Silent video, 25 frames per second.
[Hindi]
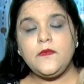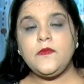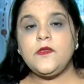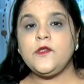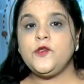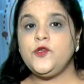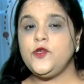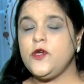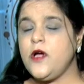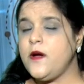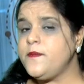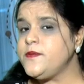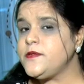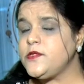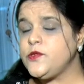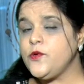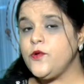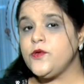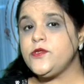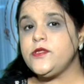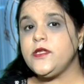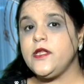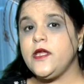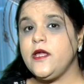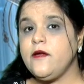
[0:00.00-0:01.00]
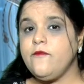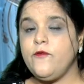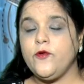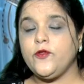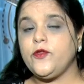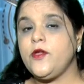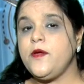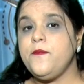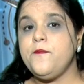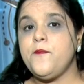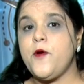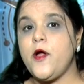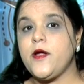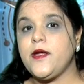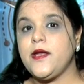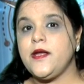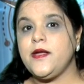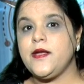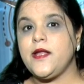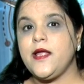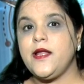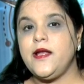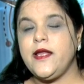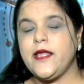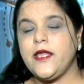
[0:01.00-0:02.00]
जो आप सोच रहे हैं वो तो
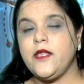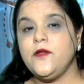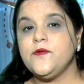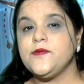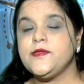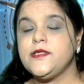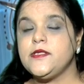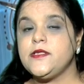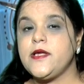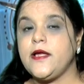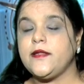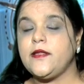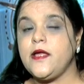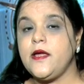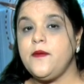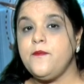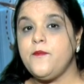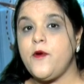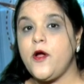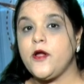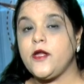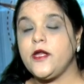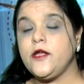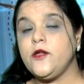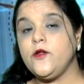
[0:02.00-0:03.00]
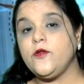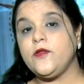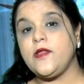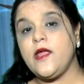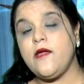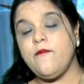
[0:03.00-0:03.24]
इम्पॉर्टेंट है लेकिन उससे ज़्यादा इम्पॉर्टेंट होता